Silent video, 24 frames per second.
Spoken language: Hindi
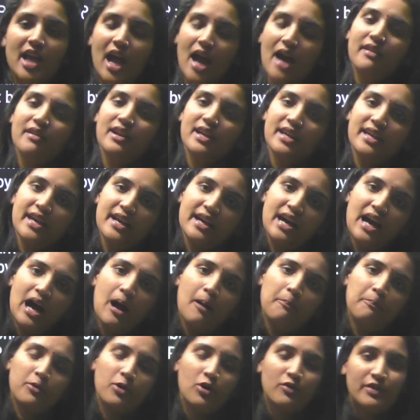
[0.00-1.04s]
रखिएगा
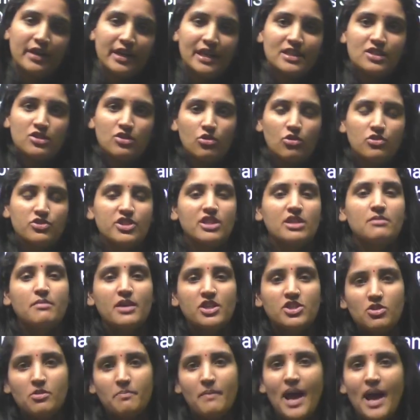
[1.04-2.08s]
प्रोविडेंस कोचिंग में
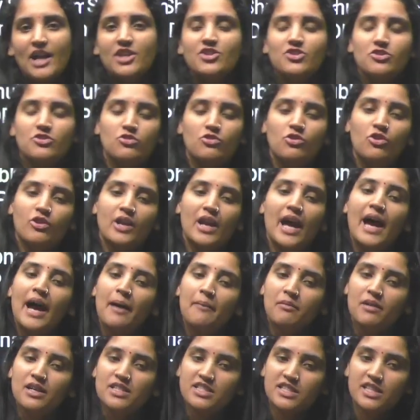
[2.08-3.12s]
जो बैच शुरू हो रहा है
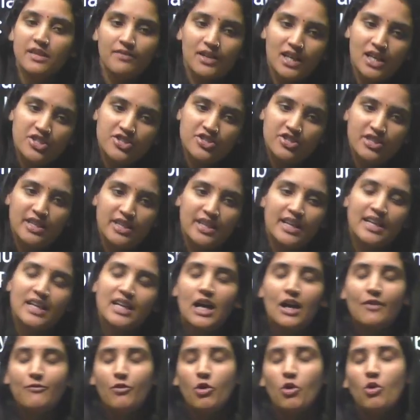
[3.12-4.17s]
आपका सिविल इंजीनियरिंग का
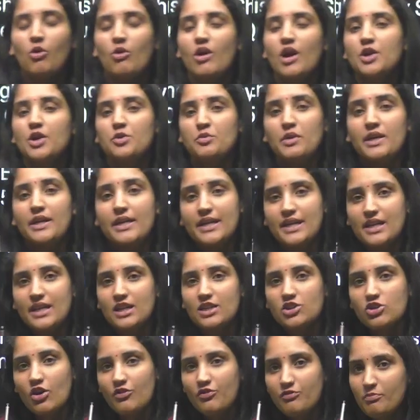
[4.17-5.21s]
वो होगा ट्वेंटी
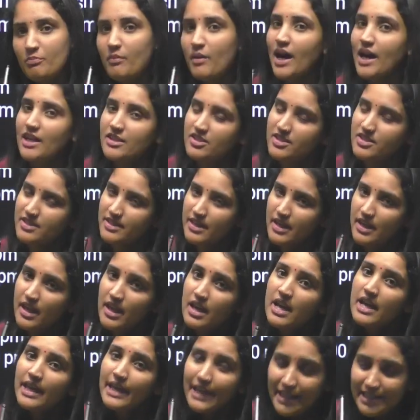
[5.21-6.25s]
ऑफ मार्च से
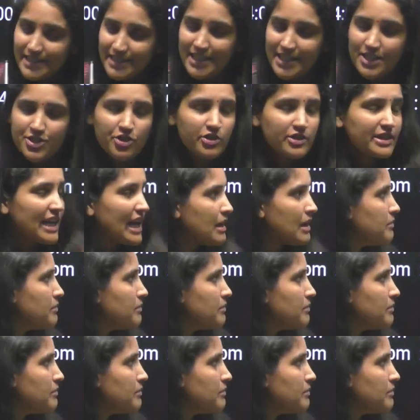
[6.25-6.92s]
इसकी जो टाइमिंग